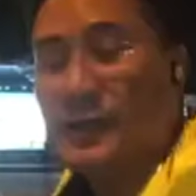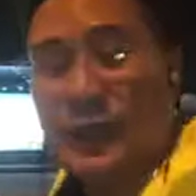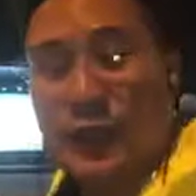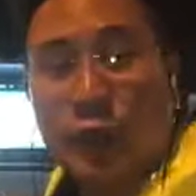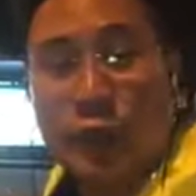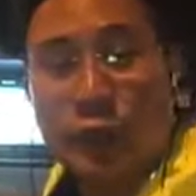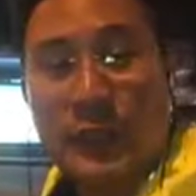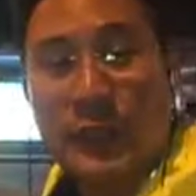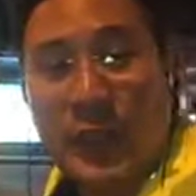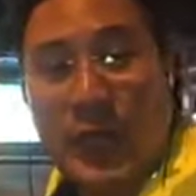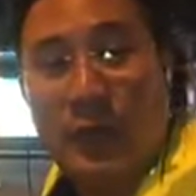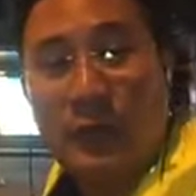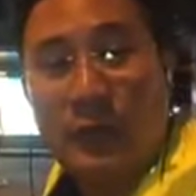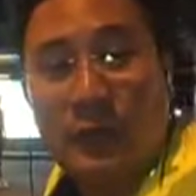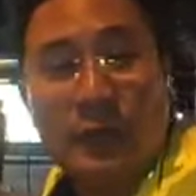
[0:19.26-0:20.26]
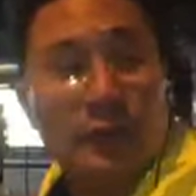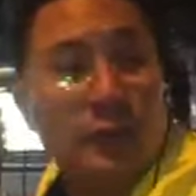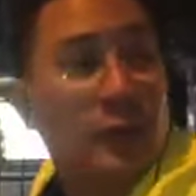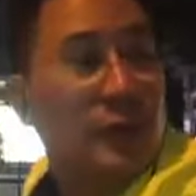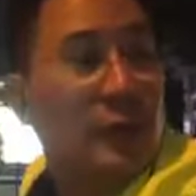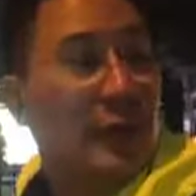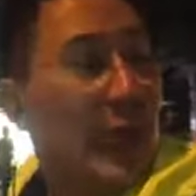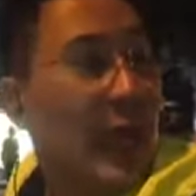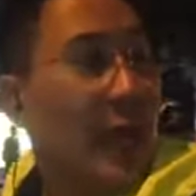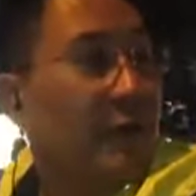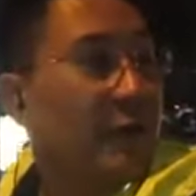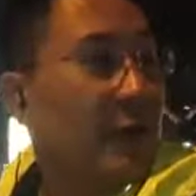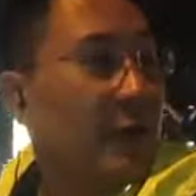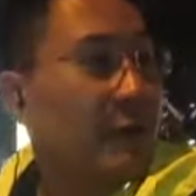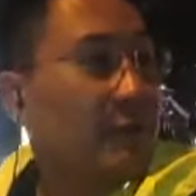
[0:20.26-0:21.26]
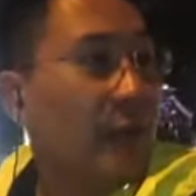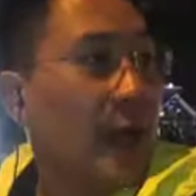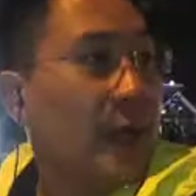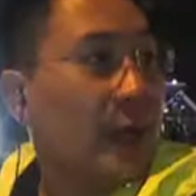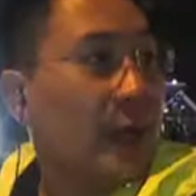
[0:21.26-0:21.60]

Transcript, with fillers: อสักครู่ที่เราไลฟ์กันไป